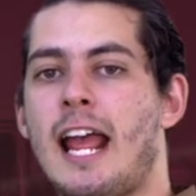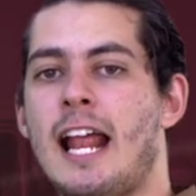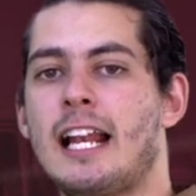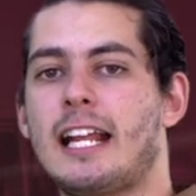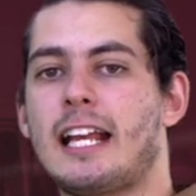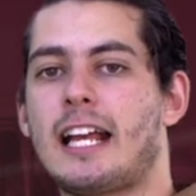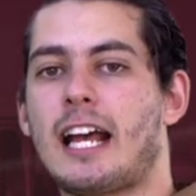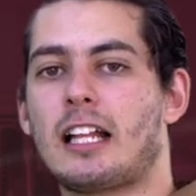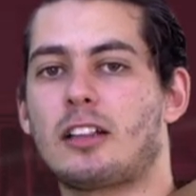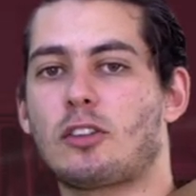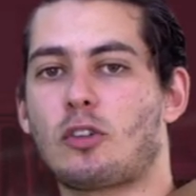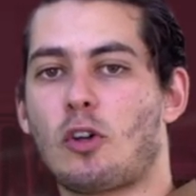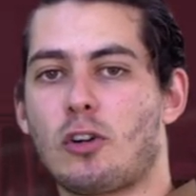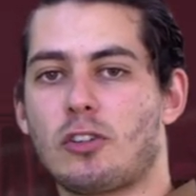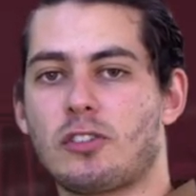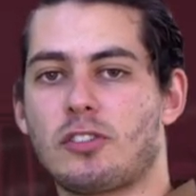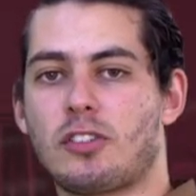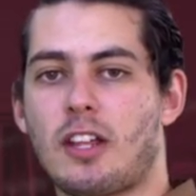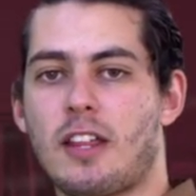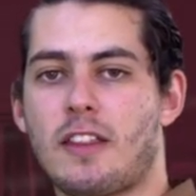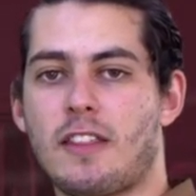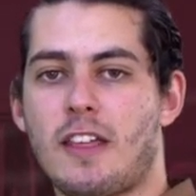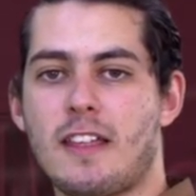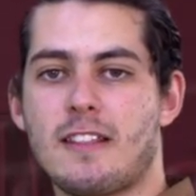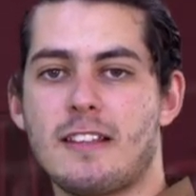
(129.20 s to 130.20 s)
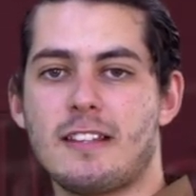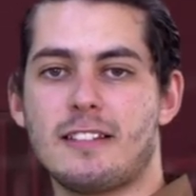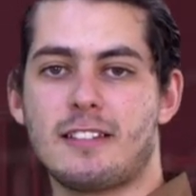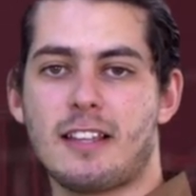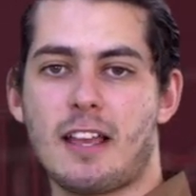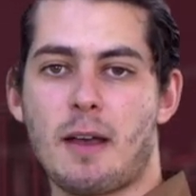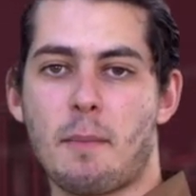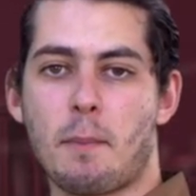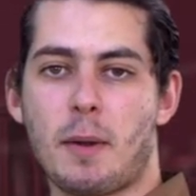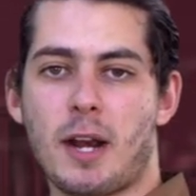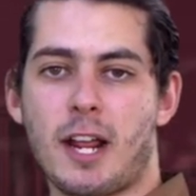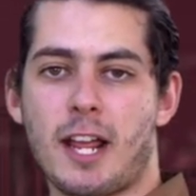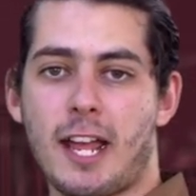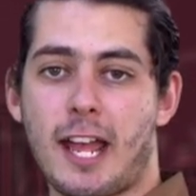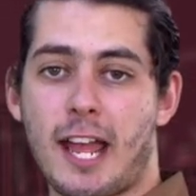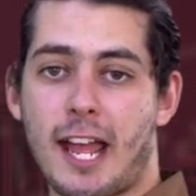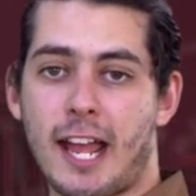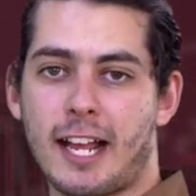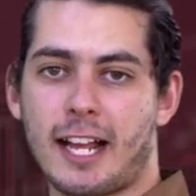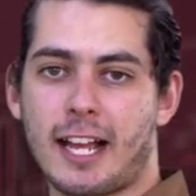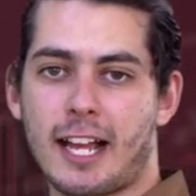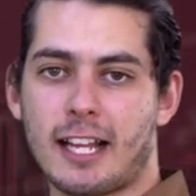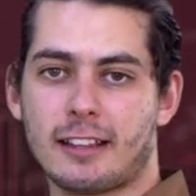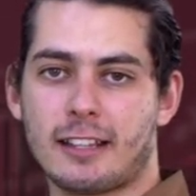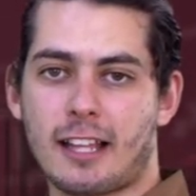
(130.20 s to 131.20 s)
el 14 de diciembre
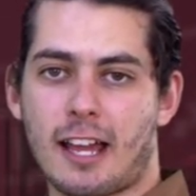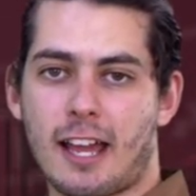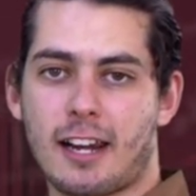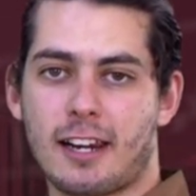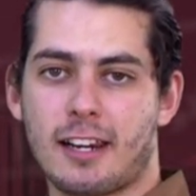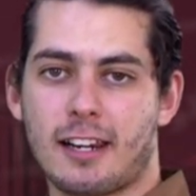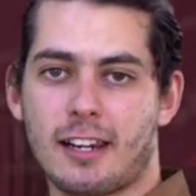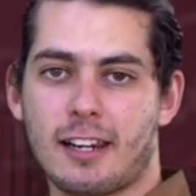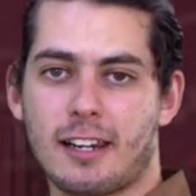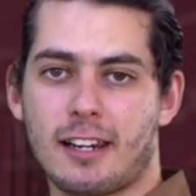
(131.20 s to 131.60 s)
en Qatar.